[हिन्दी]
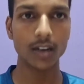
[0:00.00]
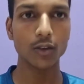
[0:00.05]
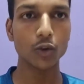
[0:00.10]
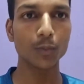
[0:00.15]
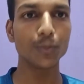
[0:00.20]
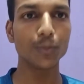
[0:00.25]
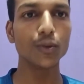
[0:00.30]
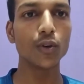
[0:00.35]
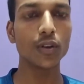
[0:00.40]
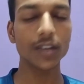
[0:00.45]

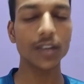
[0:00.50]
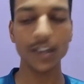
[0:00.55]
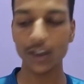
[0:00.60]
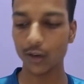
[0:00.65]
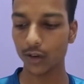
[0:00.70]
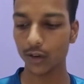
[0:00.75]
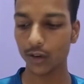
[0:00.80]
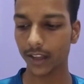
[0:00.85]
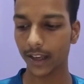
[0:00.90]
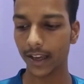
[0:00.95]
उपयोगी
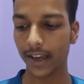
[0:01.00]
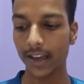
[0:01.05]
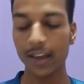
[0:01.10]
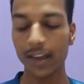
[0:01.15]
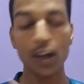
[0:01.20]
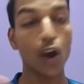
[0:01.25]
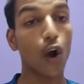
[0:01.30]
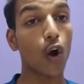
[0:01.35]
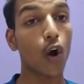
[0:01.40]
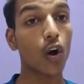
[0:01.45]
होते हैं
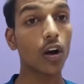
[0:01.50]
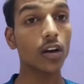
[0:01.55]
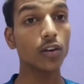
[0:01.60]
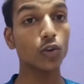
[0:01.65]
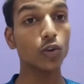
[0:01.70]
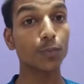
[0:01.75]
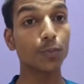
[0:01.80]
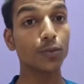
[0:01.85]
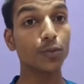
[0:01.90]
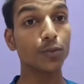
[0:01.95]
और
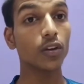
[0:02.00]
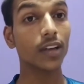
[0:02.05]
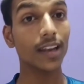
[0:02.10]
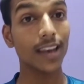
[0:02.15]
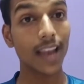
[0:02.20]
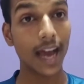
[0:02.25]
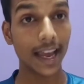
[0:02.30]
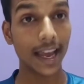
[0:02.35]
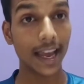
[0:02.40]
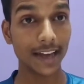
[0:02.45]
उपयोग के
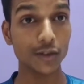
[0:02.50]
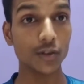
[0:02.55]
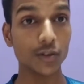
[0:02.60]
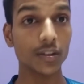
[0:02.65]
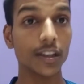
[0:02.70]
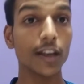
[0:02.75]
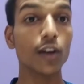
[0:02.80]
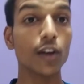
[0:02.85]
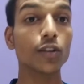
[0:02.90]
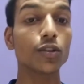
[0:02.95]
लायक
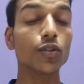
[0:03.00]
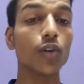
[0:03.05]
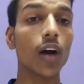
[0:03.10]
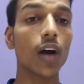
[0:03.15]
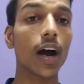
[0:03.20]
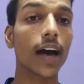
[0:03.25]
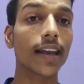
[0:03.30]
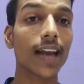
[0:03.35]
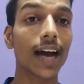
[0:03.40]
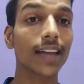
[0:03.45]
होते हैं और जो
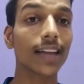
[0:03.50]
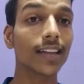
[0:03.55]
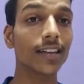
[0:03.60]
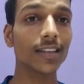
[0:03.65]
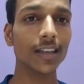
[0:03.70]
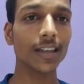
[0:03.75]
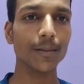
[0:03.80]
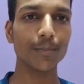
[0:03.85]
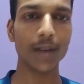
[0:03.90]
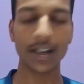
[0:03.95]

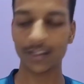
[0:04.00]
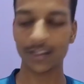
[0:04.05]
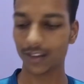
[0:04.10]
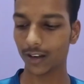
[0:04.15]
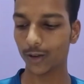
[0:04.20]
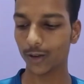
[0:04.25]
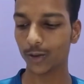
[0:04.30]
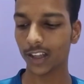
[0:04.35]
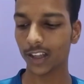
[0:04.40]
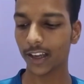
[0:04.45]
अनादर के पात्र
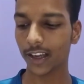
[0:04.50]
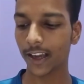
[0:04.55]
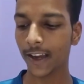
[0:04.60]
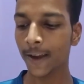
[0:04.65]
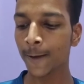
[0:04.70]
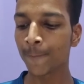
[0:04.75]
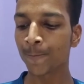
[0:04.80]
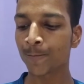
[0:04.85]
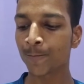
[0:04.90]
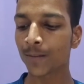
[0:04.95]
होते हैं
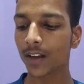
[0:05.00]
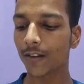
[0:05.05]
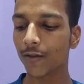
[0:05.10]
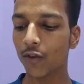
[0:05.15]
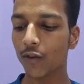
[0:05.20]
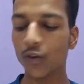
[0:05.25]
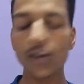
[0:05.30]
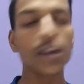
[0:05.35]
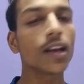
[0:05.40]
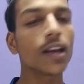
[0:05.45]

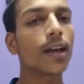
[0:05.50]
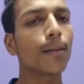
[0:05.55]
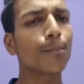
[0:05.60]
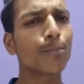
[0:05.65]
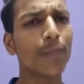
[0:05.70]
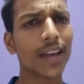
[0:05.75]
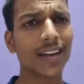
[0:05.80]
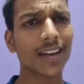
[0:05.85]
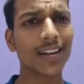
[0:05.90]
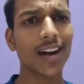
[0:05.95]
वो
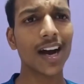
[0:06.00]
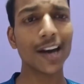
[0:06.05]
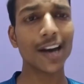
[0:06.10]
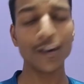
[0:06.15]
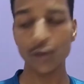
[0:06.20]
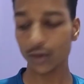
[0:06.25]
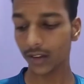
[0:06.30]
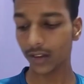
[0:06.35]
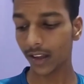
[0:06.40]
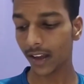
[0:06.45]
बेकार
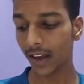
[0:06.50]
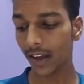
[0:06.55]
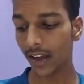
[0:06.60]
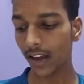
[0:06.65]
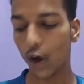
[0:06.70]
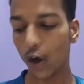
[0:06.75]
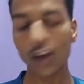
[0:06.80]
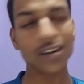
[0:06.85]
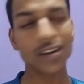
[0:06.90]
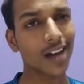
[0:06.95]
होते हैं
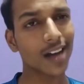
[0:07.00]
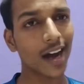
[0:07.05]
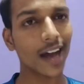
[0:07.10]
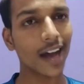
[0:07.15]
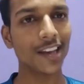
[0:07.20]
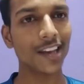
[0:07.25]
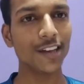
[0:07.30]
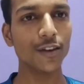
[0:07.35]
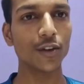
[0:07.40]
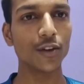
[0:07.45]
और
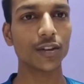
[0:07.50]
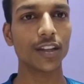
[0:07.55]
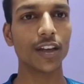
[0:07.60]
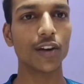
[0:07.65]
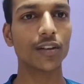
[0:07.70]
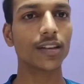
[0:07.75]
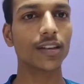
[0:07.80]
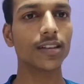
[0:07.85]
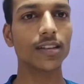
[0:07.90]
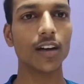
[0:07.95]
खाली होते हैं
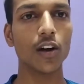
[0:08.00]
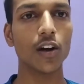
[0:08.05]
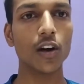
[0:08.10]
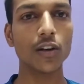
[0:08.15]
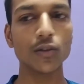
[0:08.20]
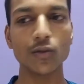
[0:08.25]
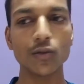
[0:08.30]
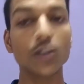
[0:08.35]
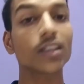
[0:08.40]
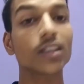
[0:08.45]
और
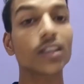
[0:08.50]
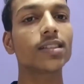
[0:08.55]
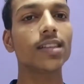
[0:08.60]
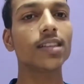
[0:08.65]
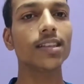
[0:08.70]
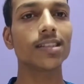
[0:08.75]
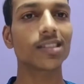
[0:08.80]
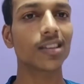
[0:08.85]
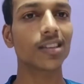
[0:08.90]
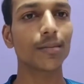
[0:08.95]
और वो
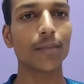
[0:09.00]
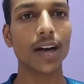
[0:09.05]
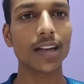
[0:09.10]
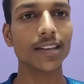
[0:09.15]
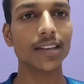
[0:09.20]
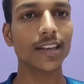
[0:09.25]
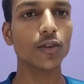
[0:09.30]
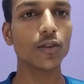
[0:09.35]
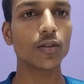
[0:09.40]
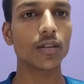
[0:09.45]
किसी इस्तेमाल
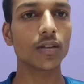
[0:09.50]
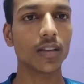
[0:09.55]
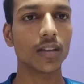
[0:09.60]
के